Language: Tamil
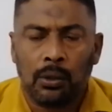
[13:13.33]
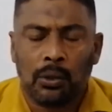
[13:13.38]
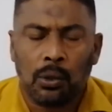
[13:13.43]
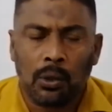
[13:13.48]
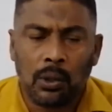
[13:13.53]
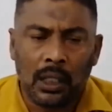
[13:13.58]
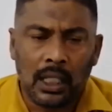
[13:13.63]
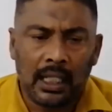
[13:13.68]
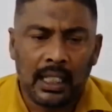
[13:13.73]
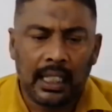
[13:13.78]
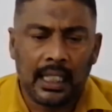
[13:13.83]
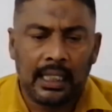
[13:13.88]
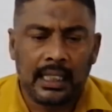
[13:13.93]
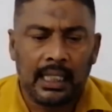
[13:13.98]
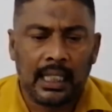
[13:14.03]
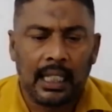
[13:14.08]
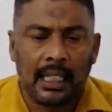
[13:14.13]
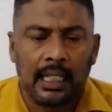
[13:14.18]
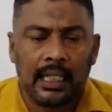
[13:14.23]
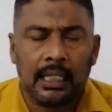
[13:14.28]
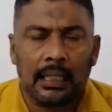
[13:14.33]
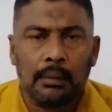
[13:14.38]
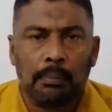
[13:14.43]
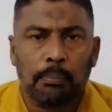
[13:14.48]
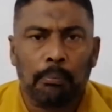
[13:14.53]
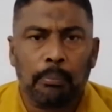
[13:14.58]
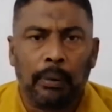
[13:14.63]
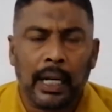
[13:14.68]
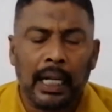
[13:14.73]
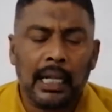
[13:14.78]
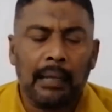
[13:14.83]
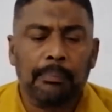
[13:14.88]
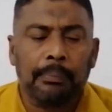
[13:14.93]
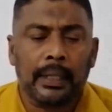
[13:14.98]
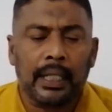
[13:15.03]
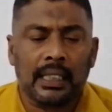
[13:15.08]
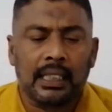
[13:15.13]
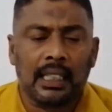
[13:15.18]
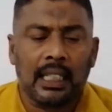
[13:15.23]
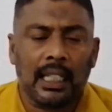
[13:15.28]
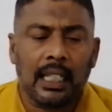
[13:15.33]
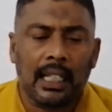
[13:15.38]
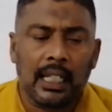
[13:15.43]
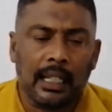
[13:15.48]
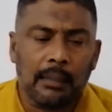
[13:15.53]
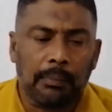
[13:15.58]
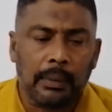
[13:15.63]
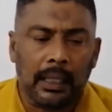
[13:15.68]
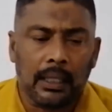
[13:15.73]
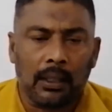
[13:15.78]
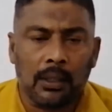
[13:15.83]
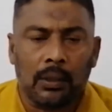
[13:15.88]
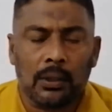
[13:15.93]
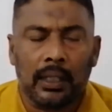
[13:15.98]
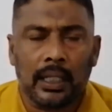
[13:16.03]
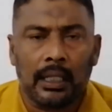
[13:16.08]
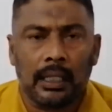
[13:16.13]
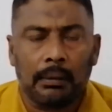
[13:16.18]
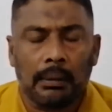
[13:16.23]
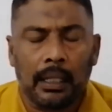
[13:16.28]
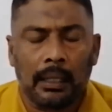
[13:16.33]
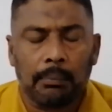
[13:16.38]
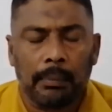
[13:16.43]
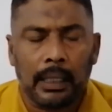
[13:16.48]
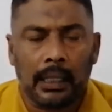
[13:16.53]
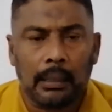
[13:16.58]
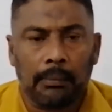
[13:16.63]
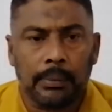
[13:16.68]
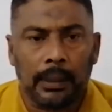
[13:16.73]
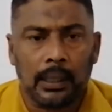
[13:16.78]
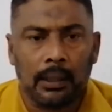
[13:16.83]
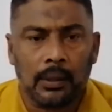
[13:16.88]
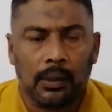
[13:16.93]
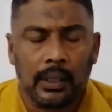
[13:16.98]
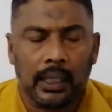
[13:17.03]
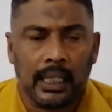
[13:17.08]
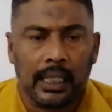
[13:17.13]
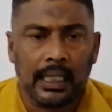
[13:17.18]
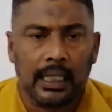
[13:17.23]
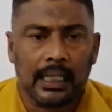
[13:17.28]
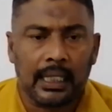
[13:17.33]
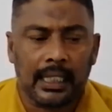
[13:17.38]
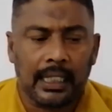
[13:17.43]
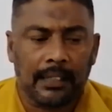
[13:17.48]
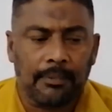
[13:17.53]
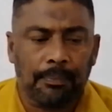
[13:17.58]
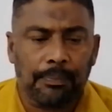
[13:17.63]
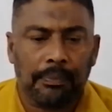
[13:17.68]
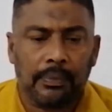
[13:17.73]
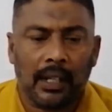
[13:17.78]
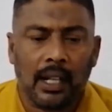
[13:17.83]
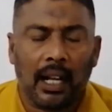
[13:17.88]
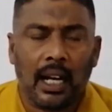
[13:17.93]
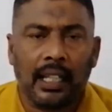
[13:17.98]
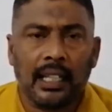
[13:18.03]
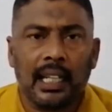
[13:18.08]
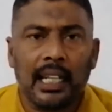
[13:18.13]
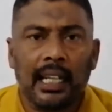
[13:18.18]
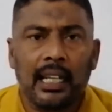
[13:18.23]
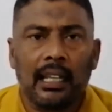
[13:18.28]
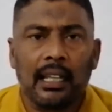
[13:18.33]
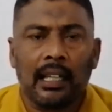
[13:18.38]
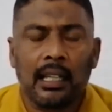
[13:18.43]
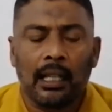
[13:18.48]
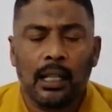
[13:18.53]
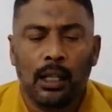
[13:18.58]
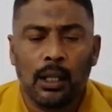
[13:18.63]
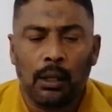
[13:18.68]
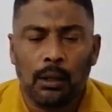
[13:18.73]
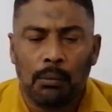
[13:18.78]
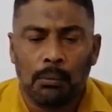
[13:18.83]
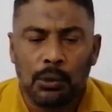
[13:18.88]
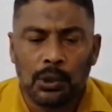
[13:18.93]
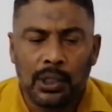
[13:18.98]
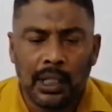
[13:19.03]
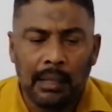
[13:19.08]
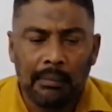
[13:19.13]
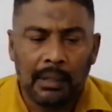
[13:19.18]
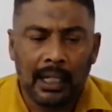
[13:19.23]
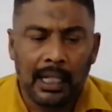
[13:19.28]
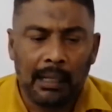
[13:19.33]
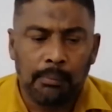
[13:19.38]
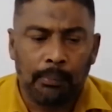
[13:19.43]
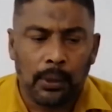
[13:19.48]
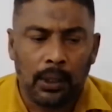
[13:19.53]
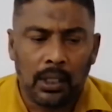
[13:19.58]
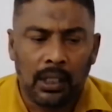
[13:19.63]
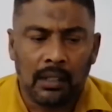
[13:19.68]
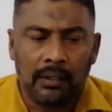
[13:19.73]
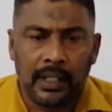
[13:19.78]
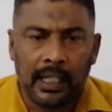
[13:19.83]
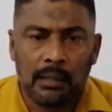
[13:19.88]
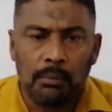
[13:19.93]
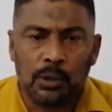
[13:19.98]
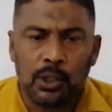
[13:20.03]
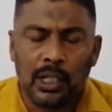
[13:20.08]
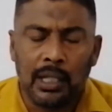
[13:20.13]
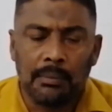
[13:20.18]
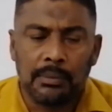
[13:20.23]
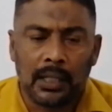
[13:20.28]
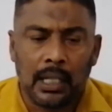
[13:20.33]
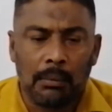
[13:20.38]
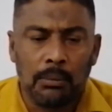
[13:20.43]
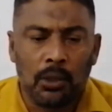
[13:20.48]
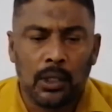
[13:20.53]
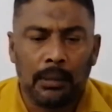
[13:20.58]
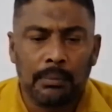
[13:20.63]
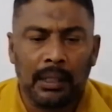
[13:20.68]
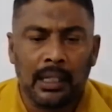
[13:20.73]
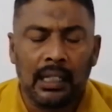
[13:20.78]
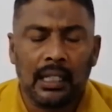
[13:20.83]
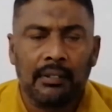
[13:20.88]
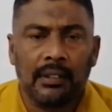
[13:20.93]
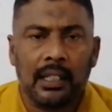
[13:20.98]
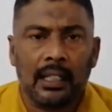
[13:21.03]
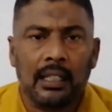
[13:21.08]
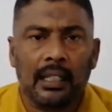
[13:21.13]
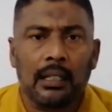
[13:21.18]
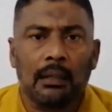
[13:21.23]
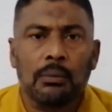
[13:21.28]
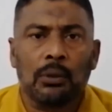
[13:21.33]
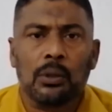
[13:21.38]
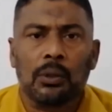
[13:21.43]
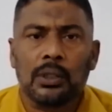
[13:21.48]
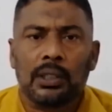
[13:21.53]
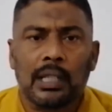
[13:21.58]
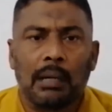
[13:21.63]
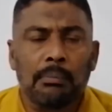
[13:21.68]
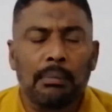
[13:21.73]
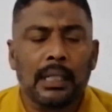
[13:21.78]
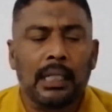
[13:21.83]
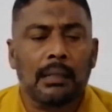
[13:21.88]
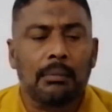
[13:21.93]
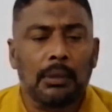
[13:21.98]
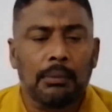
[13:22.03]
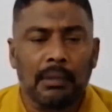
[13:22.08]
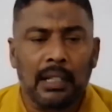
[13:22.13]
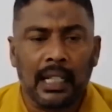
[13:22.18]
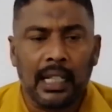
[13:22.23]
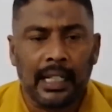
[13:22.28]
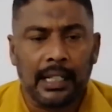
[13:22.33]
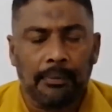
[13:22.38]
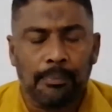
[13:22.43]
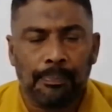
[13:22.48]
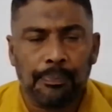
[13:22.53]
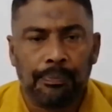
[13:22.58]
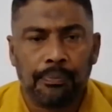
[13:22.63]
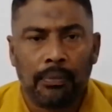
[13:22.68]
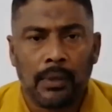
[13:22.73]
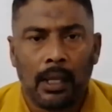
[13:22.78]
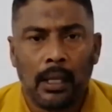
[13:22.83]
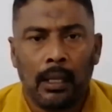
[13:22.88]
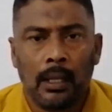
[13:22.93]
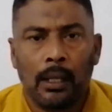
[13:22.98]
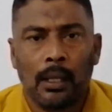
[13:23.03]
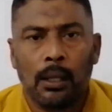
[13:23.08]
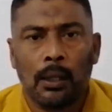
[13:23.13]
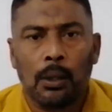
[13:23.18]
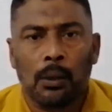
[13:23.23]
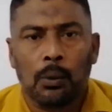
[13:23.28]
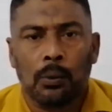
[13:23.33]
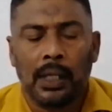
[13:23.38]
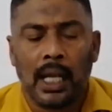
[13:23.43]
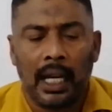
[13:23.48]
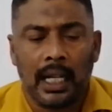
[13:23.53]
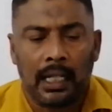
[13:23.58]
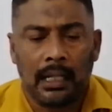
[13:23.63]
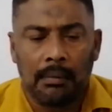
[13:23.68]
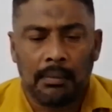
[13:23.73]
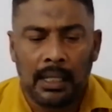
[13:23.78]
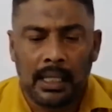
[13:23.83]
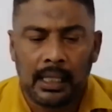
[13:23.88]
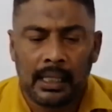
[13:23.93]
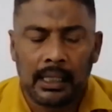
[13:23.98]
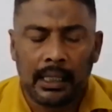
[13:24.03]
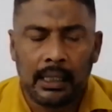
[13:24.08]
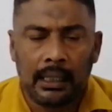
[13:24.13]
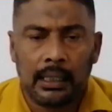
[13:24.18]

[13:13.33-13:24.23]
தொடர்ந்தேச்சையாக பல பிரச்சனைகள் ஏற்படுத்த கொண்டிரு ஏற்படுத்தப்பட்டு கொண்டிருக்கின்றன அதிலே முஸ்லிம்களை பொறுத்தவரை முஸ்லிம் சமூகம் எந்த விதத்திலும் ஒரு சம்பந்தமும் இல்லை உதாரணமாக